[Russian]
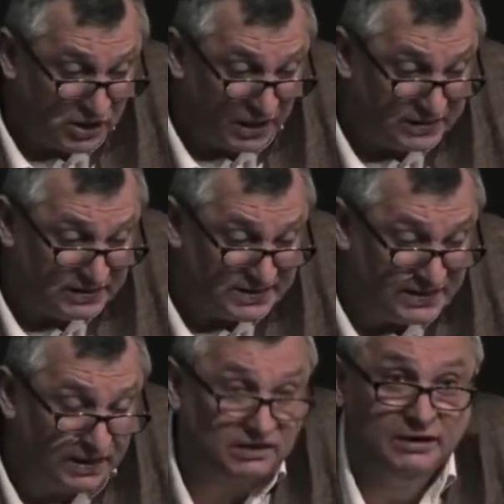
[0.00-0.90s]
уезжать из
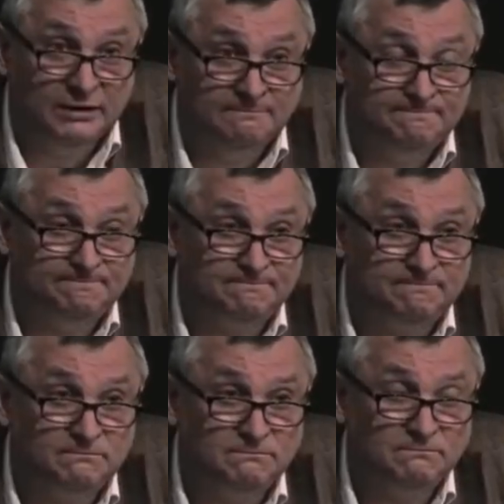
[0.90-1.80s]
церкви,
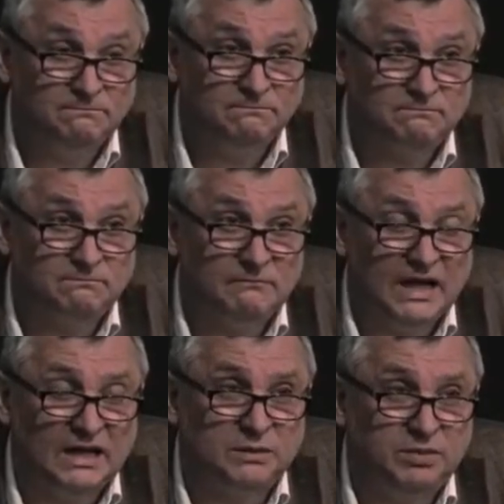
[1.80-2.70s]

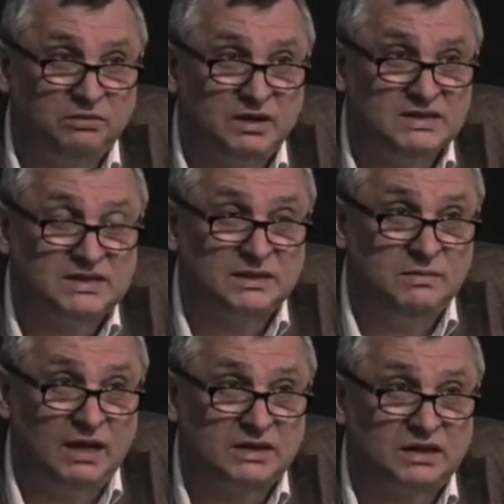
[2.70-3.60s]
это было в конце
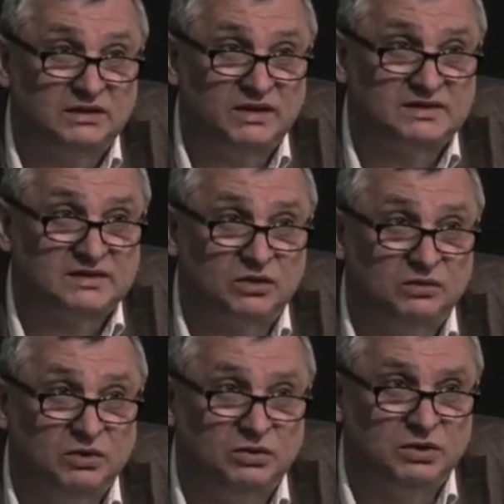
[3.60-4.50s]
марта
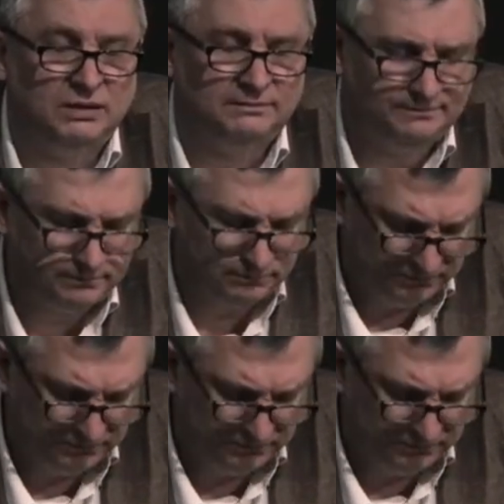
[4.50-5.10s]
22 года,